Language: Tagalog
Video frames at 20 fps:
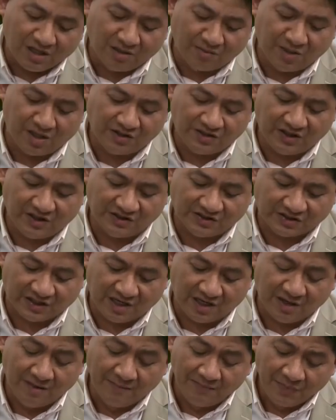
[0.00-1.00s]

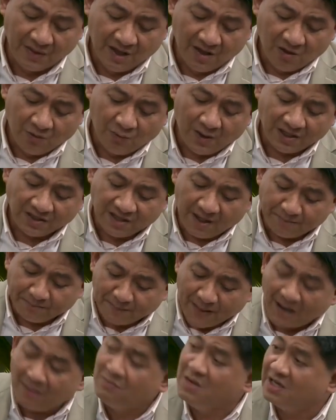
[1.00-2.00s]
emergency, when the
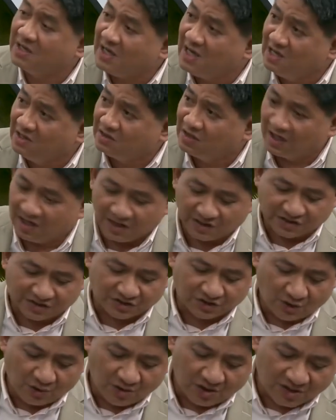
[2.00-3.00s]
public
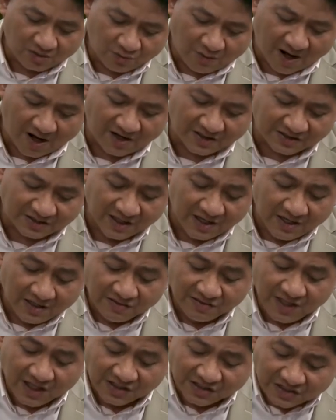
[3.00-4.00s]
interest so requires,
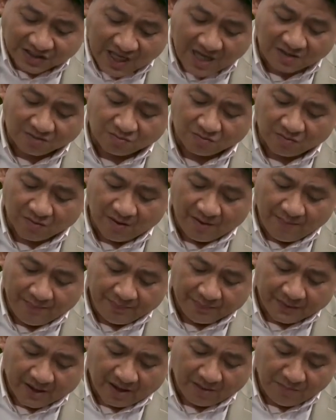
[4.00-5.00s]
the state
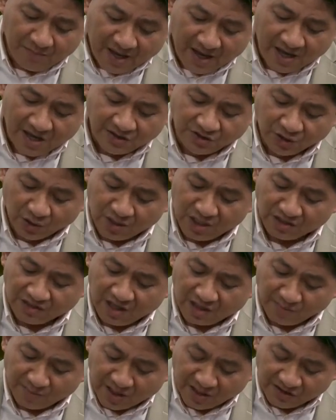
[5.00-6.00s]
uh, may, during
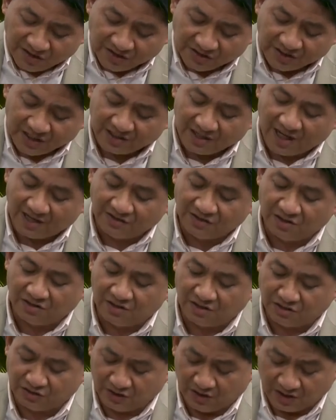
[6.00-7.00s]
the emergency and under
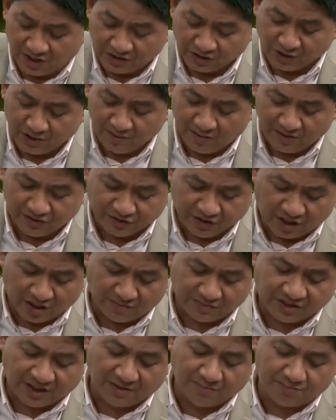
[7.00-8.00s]
reasonable
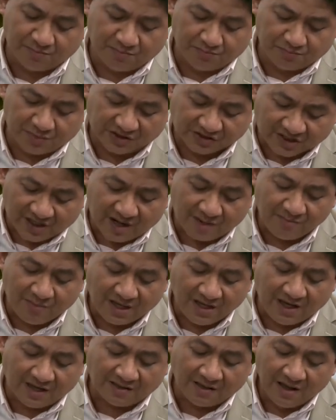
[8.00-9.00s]
terms and prescribed
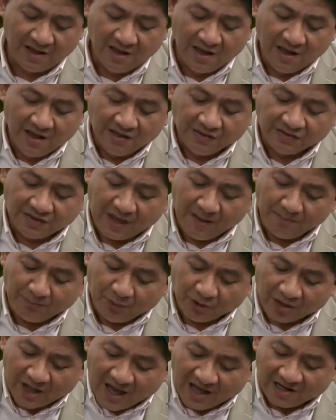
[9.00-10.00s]
by it, mm-hmm.
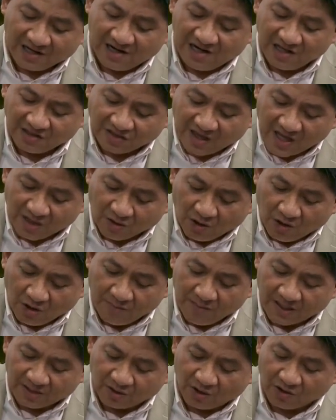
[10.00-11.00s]
temporarily take
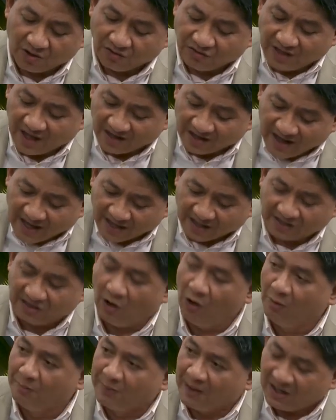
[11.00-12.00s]
over or direct
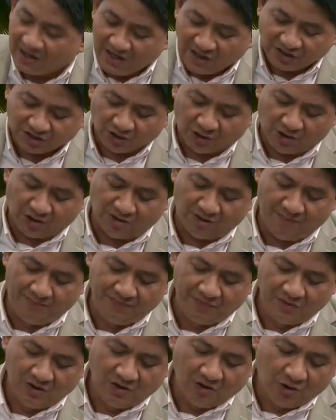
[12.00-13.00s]
the operation
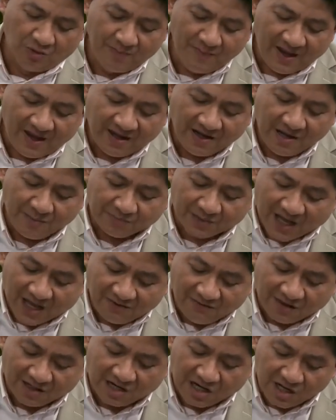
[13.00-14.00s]
of any
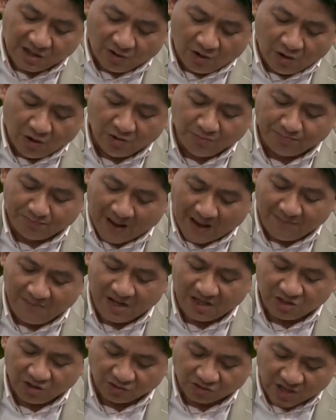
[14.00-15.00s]
privately owned
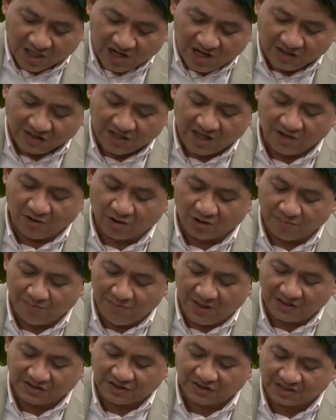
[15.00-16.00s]
public utility or
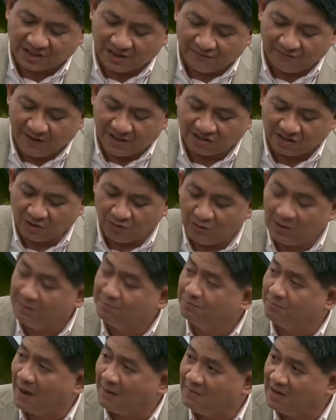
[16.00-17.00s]
business affected with
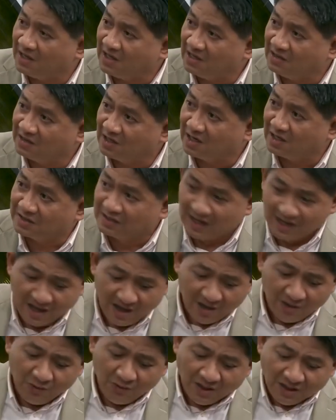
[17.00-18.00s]
public interest.
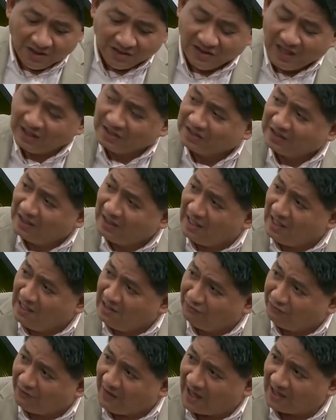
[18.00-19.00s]
Yes. This,
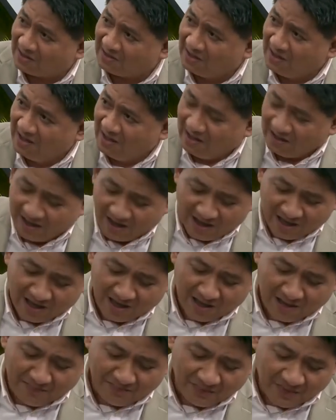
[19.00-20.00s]
in fact,
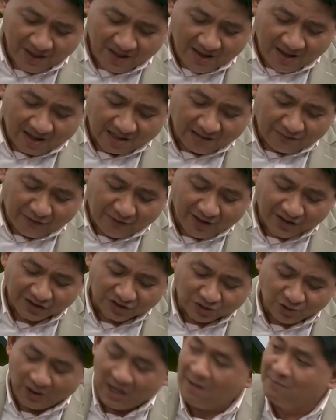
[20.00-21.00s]
uh, refers
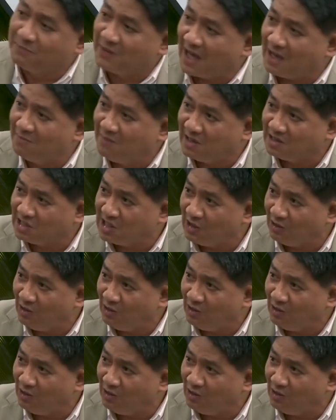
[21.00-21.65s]
to a privately